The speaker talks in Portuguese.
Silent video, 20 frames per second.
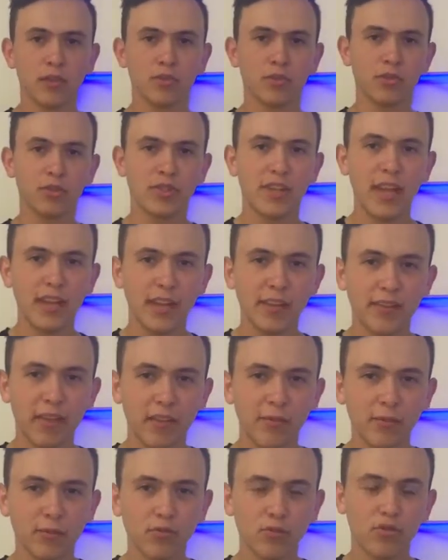José que
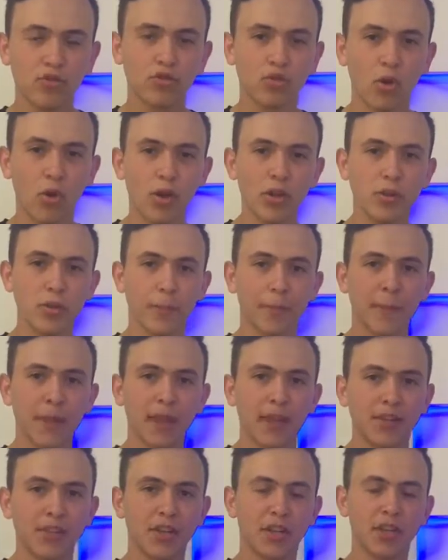teve um sonho
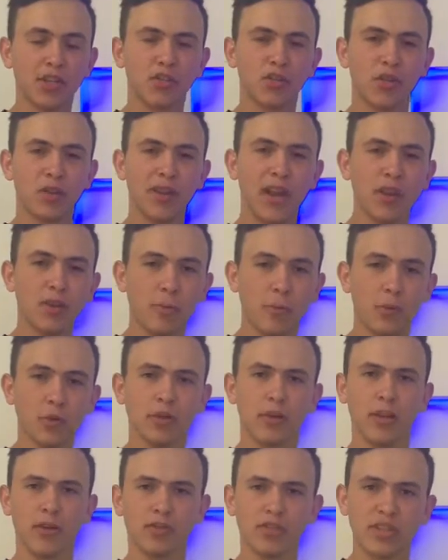direcionado
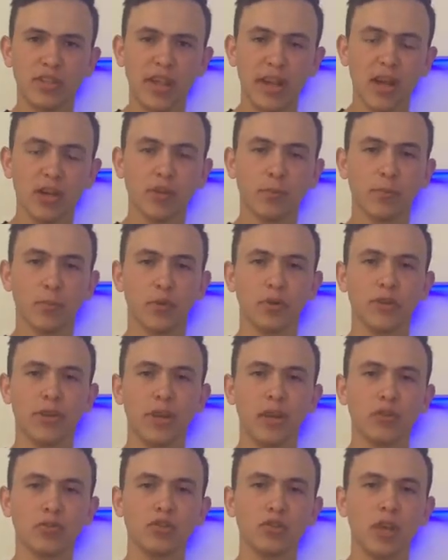por Deus, guiado por
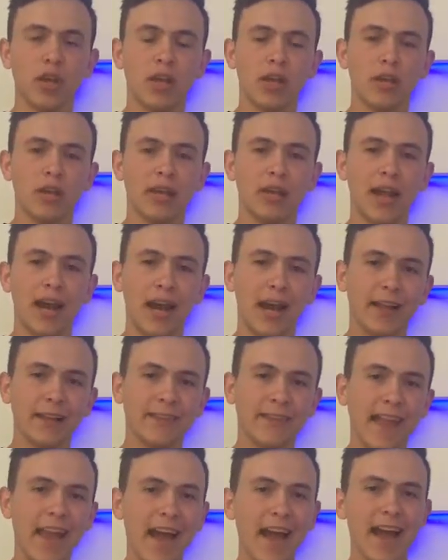Deus, e
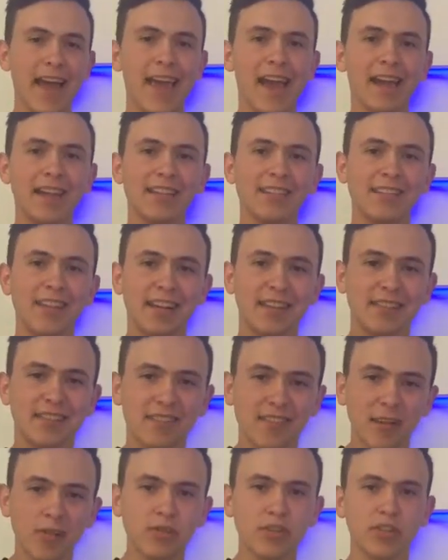até a
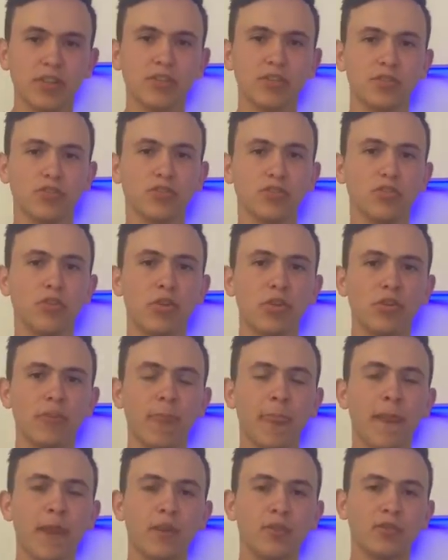realização deste
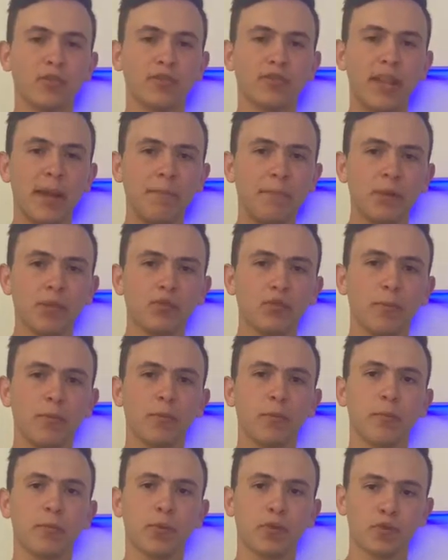sonho, José passou
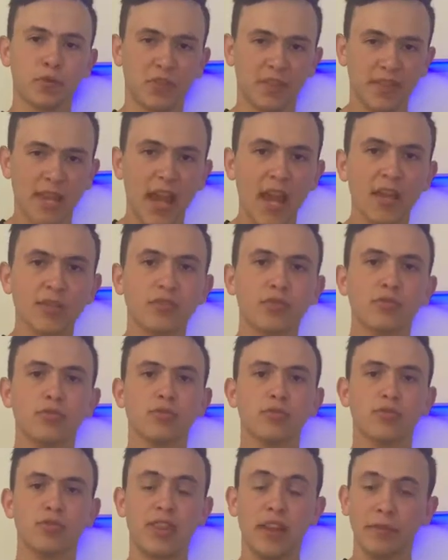por processos,
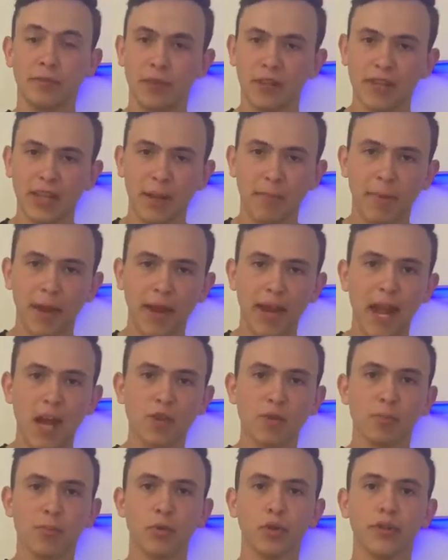José foi
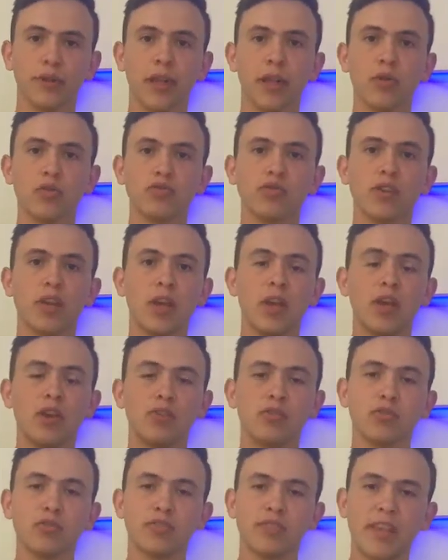trabalhado por Deus,
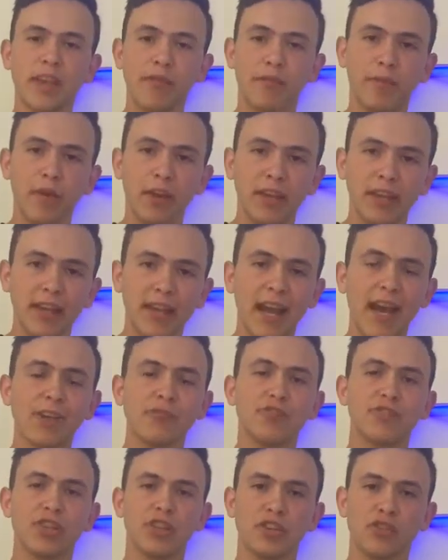José foi
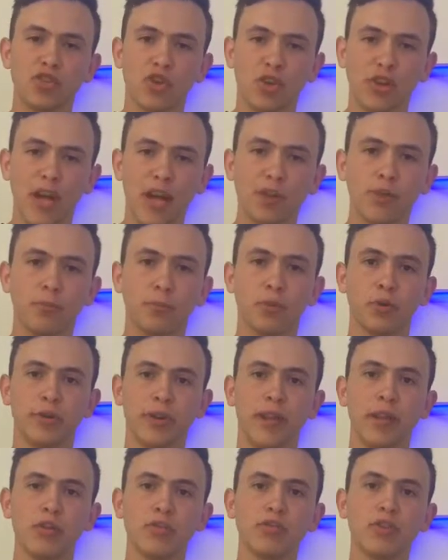guiado, direcionado por
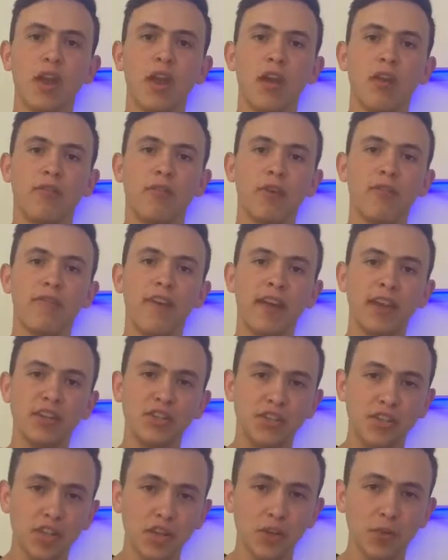Deus, foi
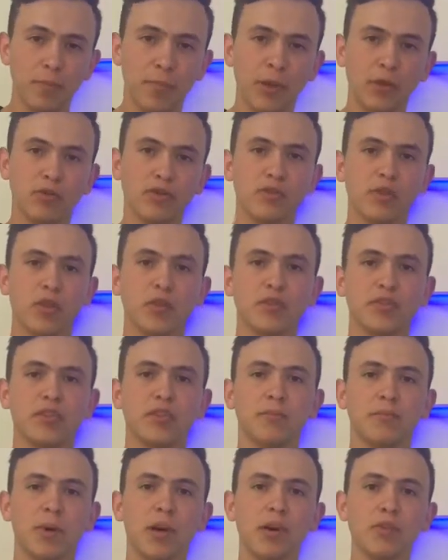vendido pelos seus
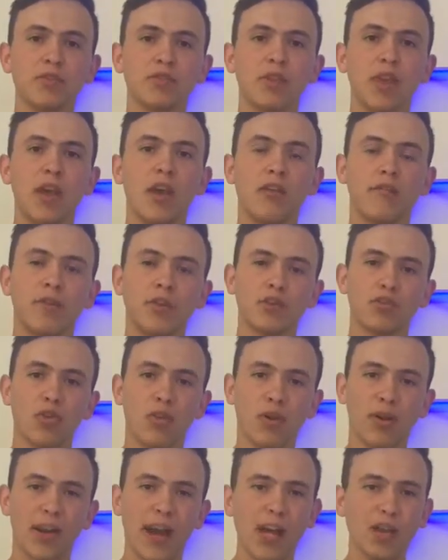irmãos, foi
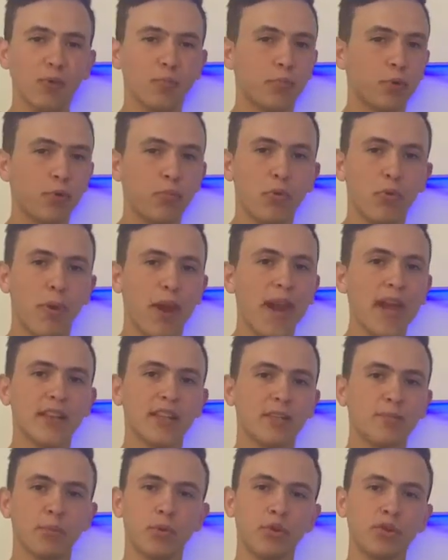trocado por
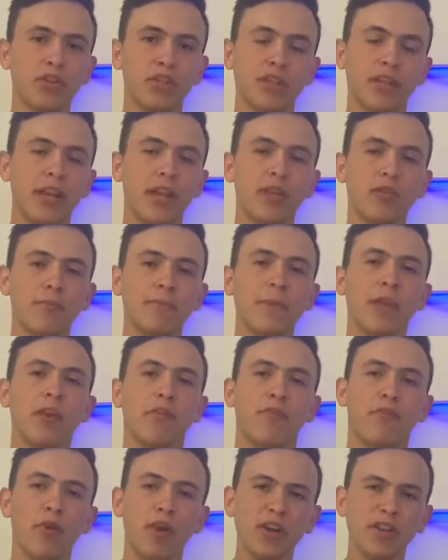moedas, por dinheiro,
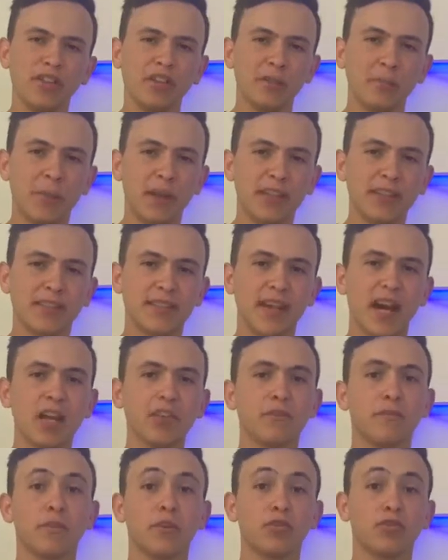foi
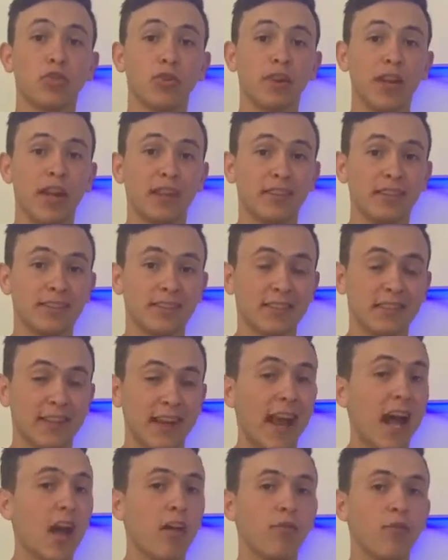desprezado, foi tornado
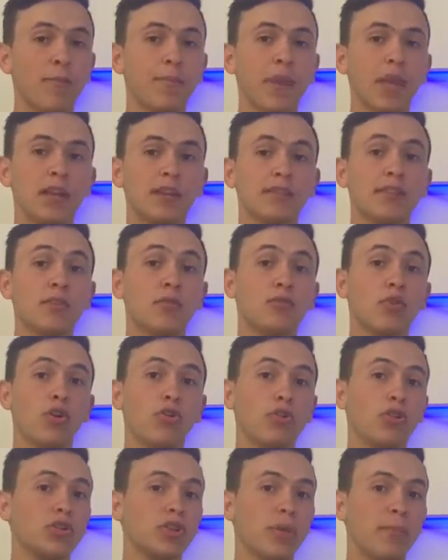escravo, se
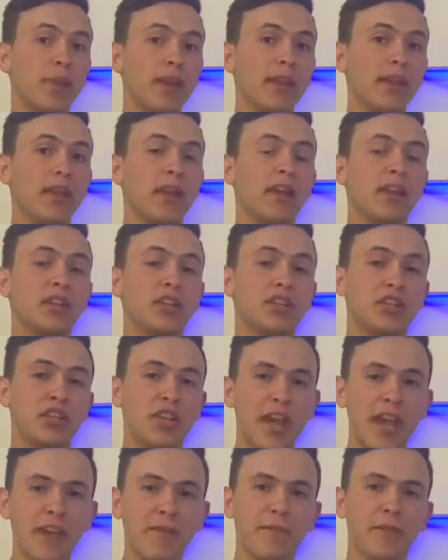tornou também
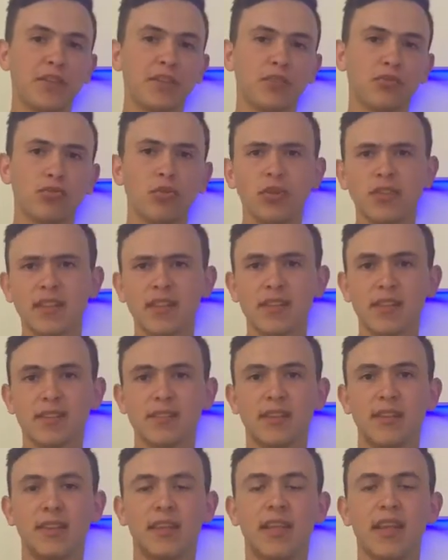chefe de todas
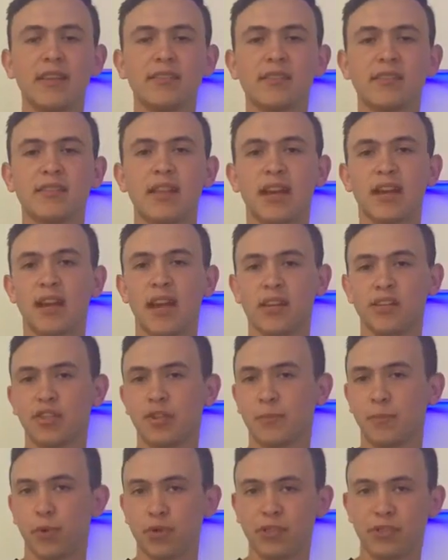as riquezas da casa
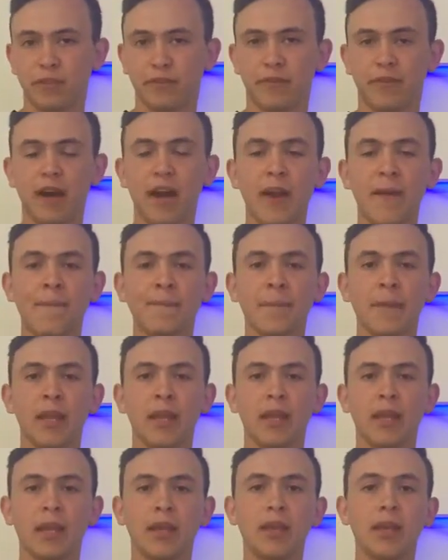de
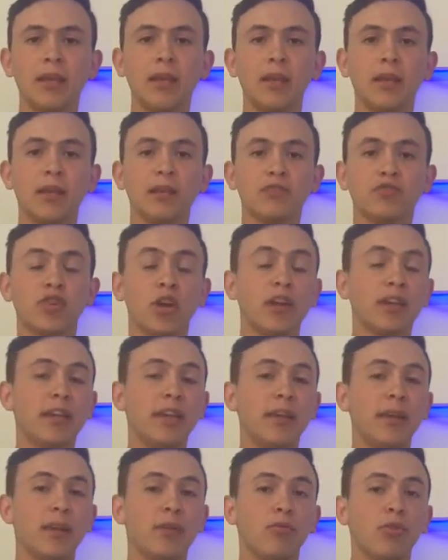Potifar e só
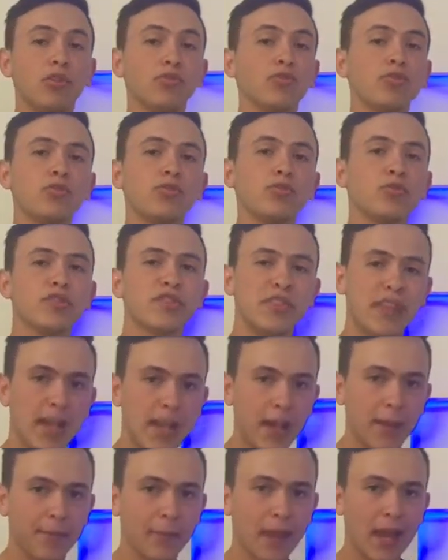que quando
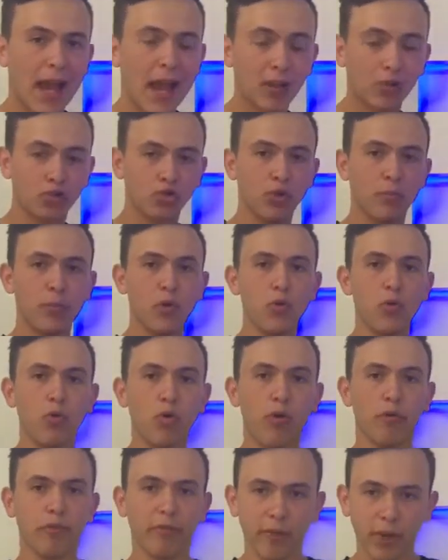José assumiu o
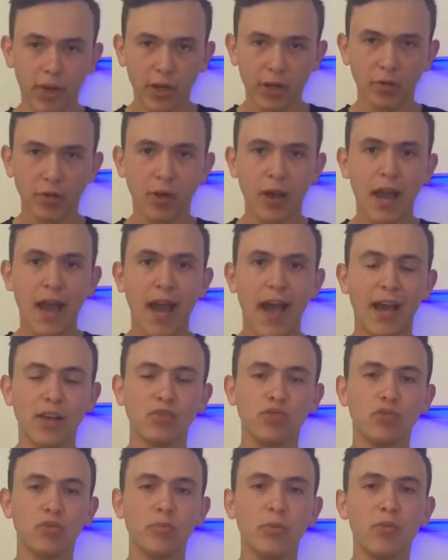governo,
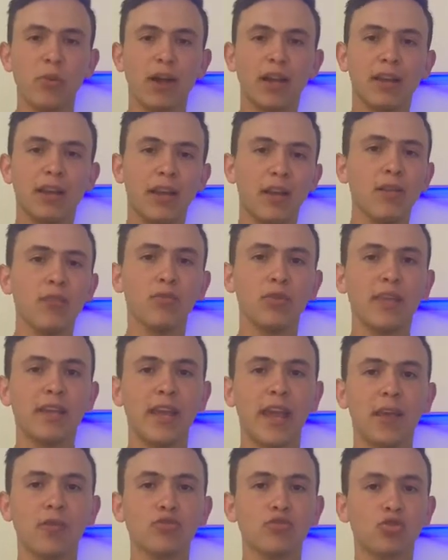assumiu aquilo
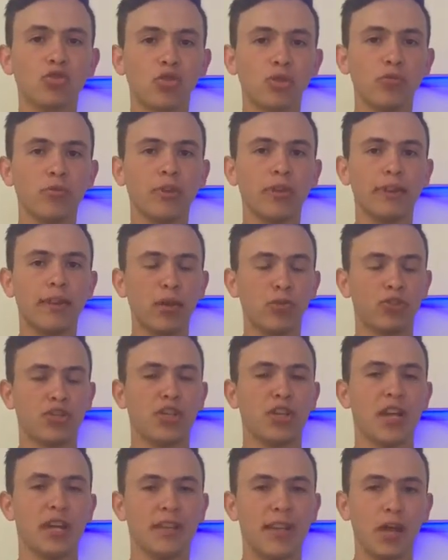que era o sonho que Deus
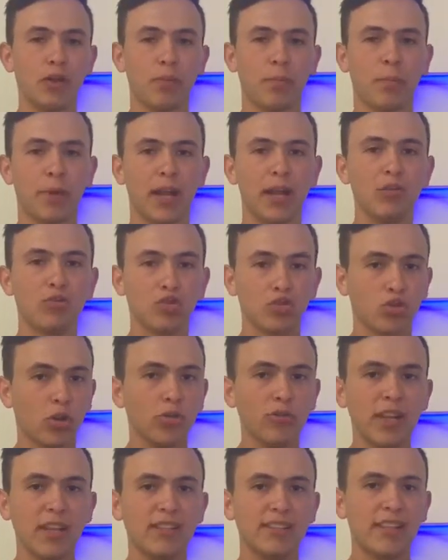tinha dado para ele, o
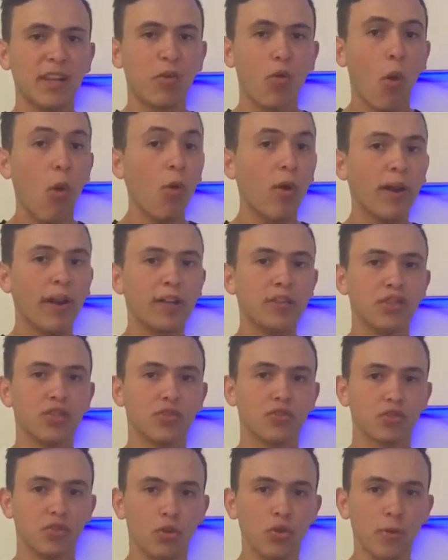sonho dele se
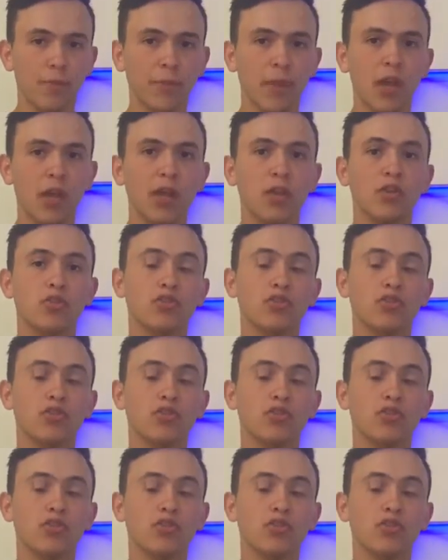concretizou.